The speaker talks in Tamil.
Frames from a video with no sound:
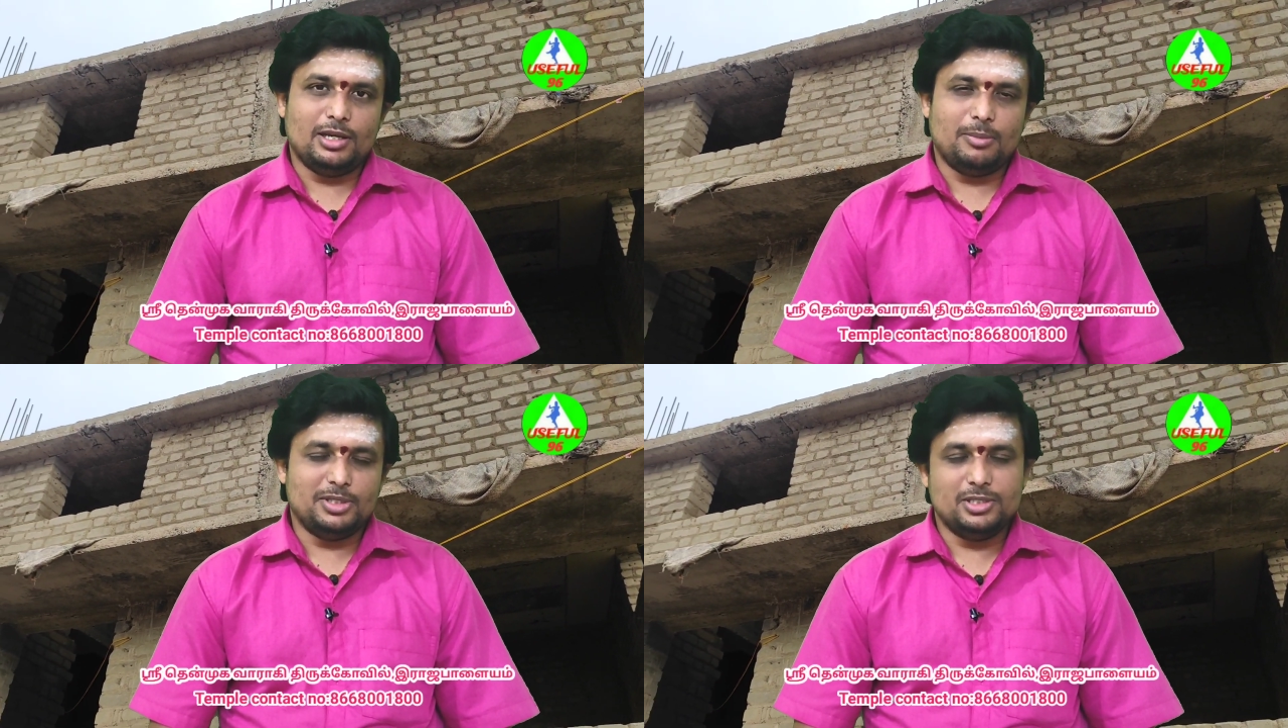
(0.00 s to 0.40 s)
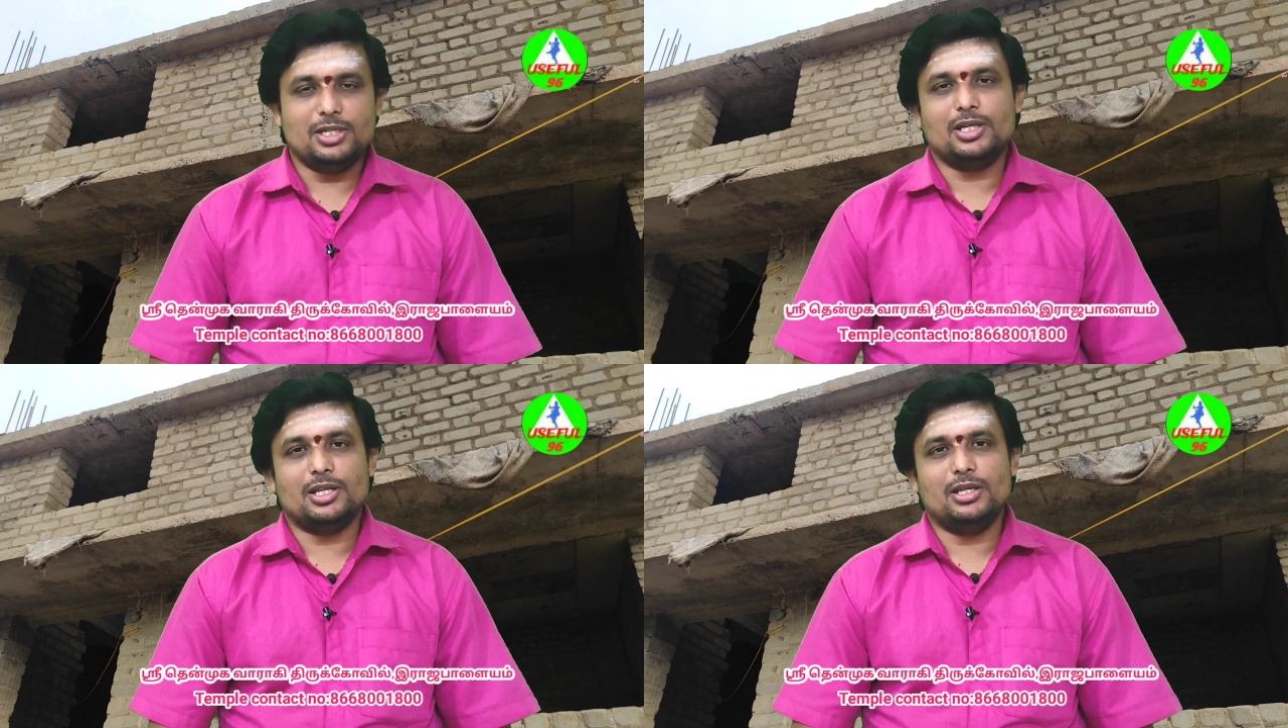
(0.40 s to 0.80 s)

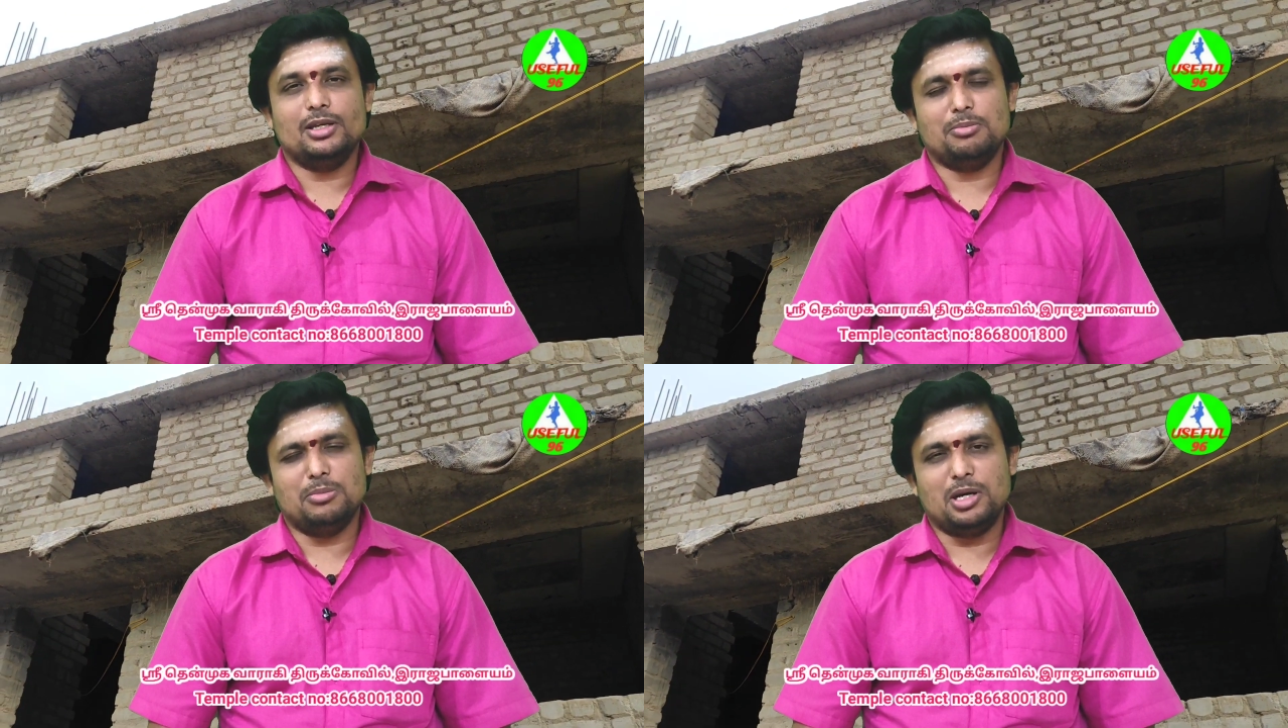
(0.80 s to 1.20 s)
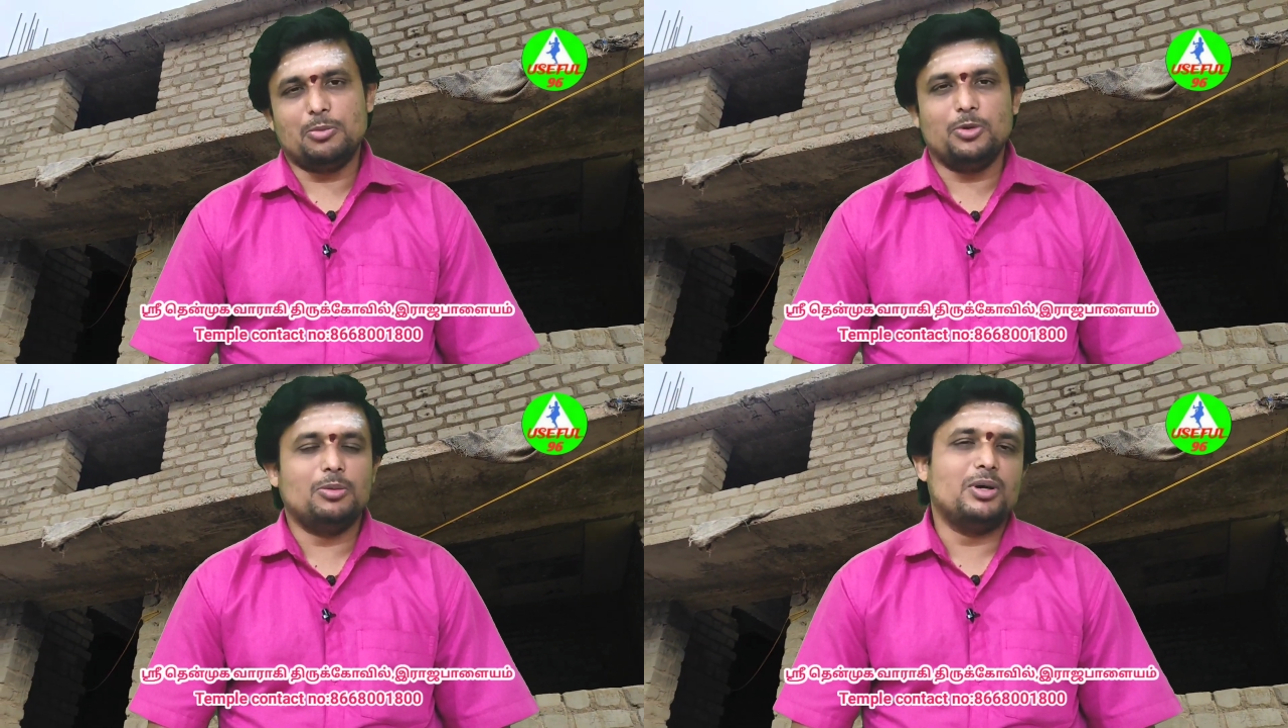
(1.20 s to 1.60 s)
அமைஞ்சிருக்கிறது ரொம்ப
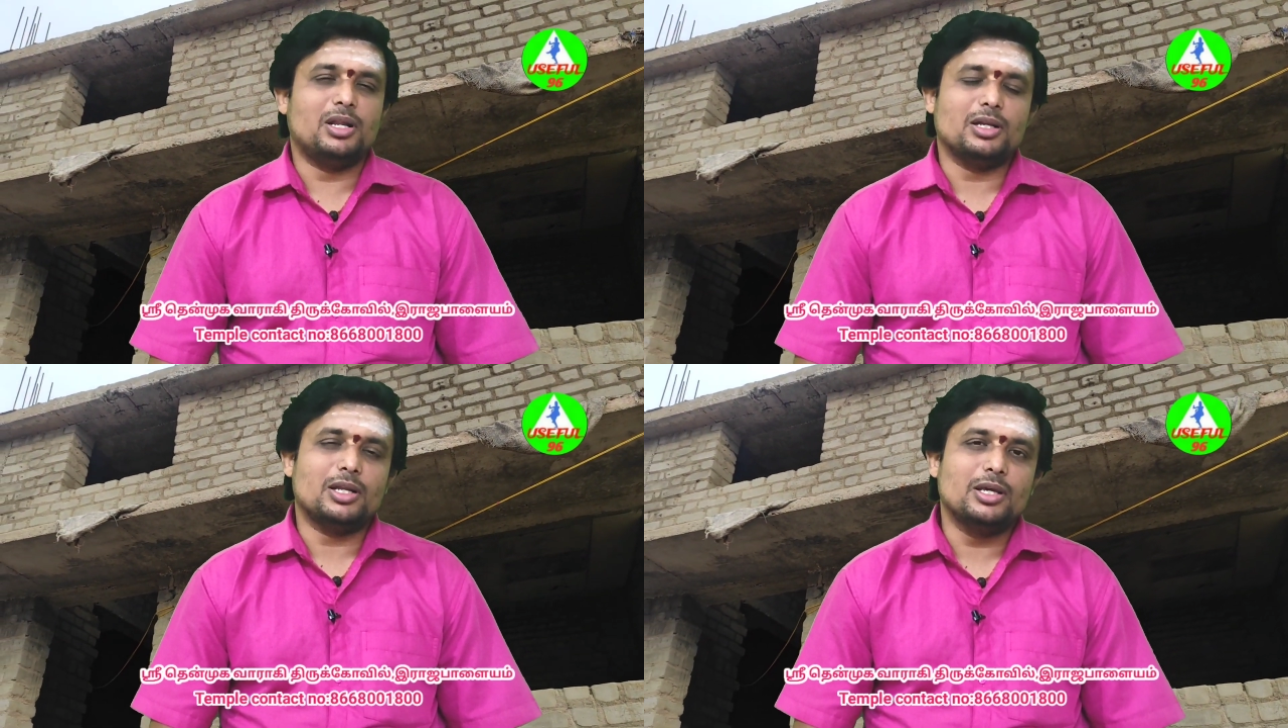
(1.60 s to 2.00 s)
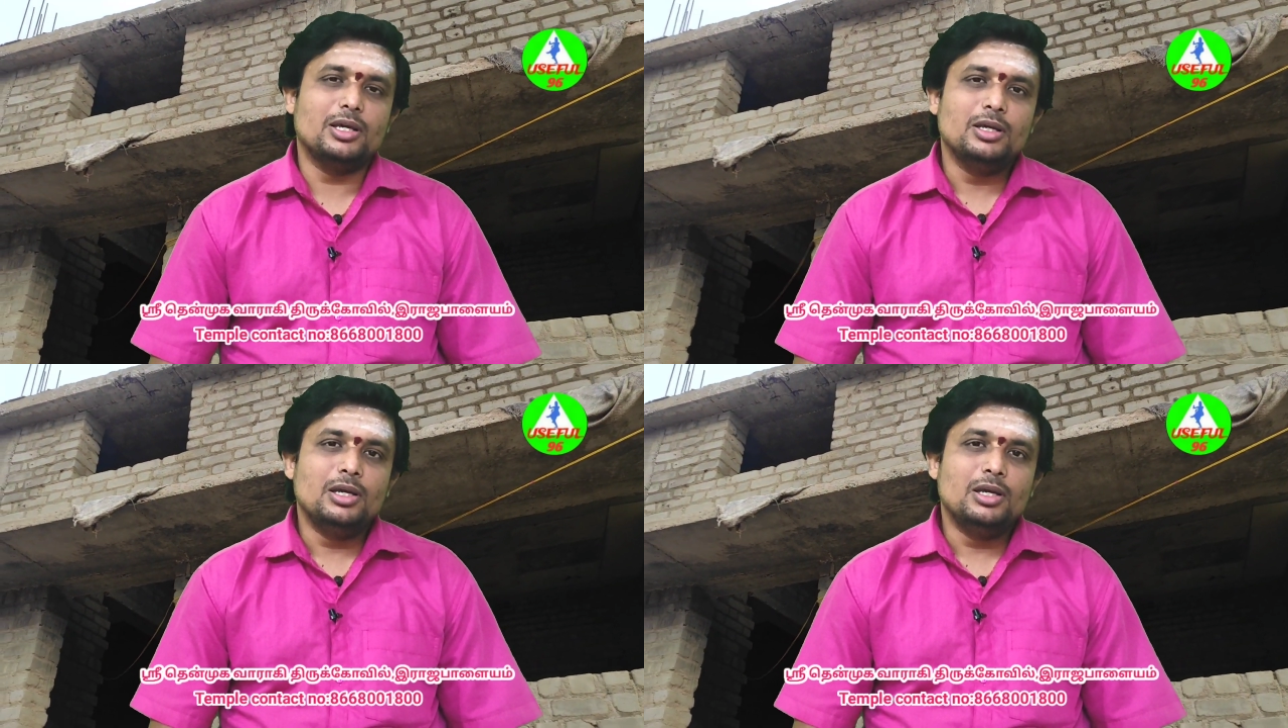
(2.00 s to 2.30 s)
அற்புதமாக இருக்கிறது